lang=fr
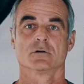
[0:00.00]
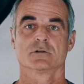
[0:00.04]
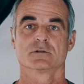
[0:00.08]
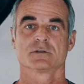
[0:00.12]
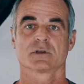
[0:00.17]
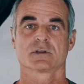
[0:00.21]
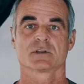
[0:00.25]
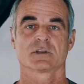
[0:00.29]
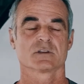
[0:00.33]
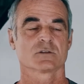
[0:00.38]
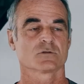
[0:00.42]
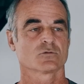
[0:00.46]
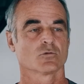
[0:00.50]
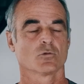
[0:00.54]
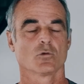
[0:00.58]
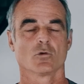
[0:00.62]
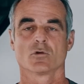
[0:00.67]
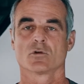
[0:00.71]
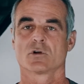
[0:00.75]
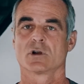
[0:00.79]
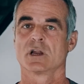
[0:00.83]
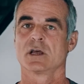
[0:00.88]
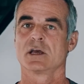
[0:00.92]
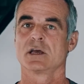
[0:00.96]
certains sont
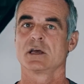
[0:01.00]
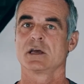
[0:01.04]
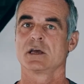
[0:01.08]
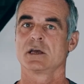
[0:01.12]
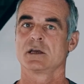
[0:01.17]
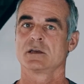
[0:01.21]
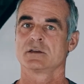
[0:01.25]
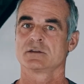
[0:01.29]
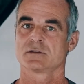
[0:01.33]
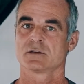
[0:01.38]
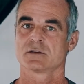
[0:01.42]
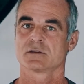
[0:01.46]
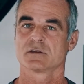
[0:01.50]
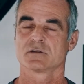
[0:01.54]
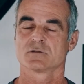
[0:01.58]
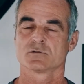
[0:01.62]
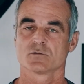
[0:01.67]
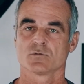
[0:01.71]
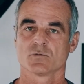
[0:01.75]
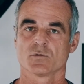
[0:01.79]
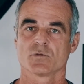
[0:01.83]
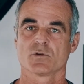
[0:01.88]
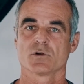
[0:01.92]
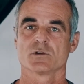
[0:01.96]
anglais,
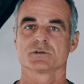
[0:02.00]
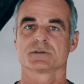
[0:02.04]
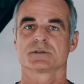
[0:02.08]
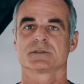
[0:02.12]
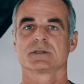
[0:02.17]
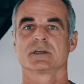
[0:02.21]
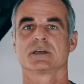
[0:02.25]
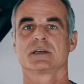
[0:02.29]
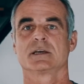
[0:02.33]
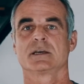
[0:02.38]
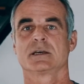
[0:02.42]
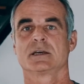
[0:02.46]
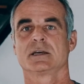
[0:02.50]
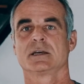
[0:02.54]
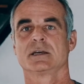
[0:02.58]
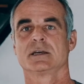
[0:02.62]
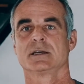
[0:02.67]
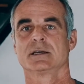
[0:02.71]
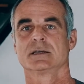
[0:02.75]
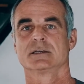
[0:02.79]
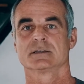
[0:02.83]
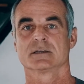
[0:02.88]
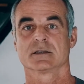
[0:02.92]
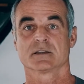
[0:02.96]
certains sont français,
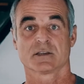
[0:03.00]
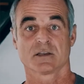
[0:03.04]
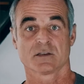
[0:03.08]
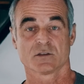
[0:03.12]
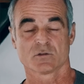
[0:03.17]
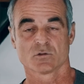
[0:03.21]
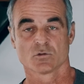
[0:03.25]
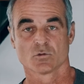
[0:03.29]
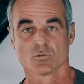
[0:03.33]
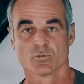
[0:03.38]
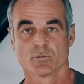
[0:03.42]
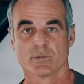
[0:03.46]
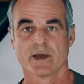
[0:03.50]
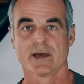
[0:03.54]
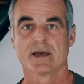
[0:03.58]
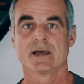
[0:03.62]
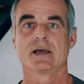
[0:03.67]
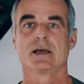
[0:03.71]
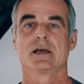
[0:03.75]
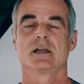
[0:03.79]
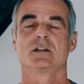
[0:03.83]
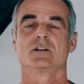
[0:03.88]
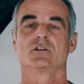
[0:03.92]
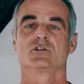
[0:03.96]
certains sont
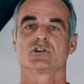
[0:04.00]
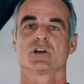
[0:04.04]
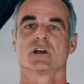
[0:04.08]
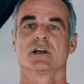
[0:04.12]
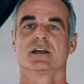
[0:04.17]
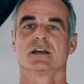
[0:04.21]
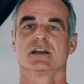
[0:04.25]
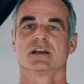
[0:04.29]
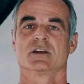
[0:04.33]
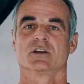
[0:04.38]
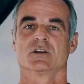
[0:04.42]
belges,